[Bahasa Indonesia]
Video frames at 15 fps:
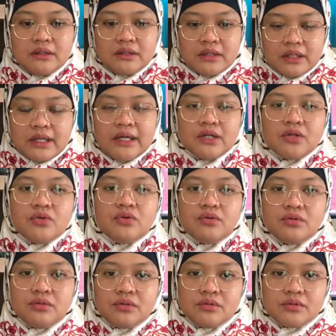
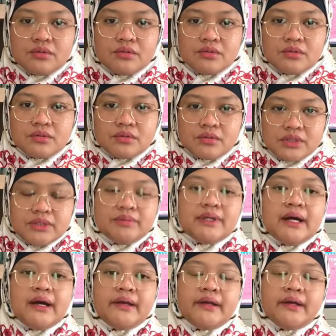tergantung
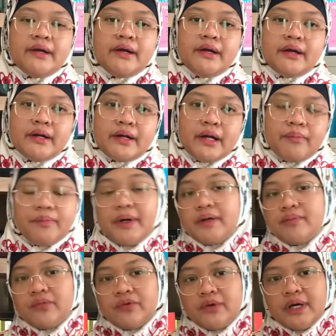ciptaannya kapan
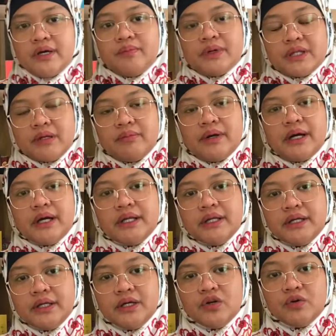mulai pertama kali
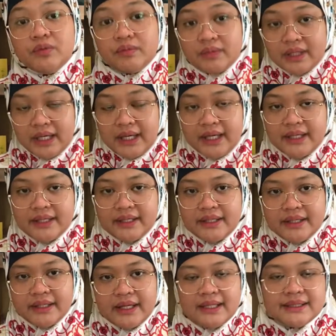diumumkan.
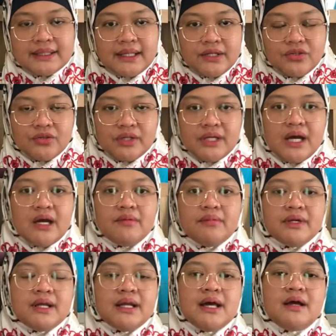Nah, selanjutnya
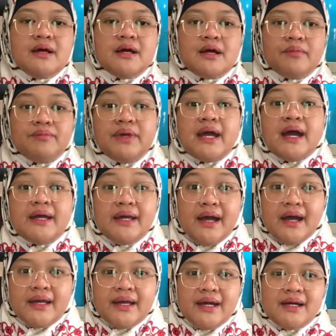adalah
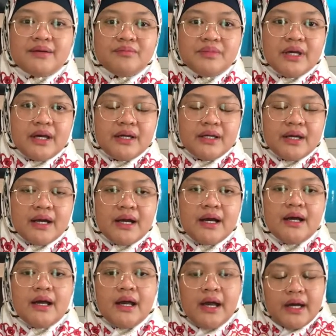biaya ya.
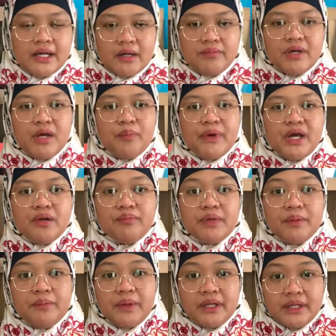Biaya ada biaya
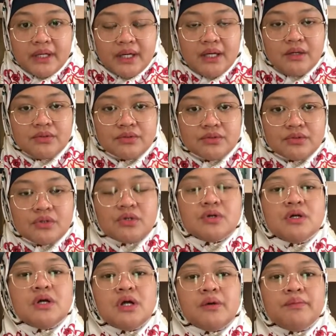PNBP-nya
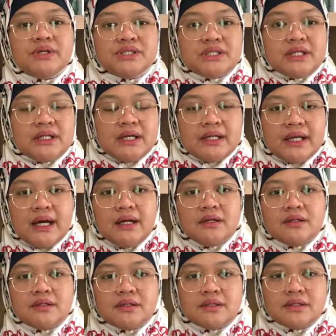untuk
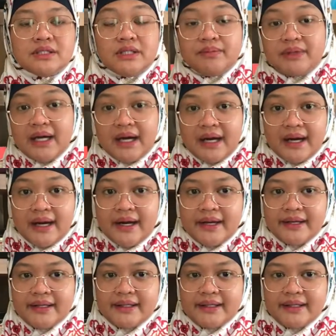pencatatan e, ciptaan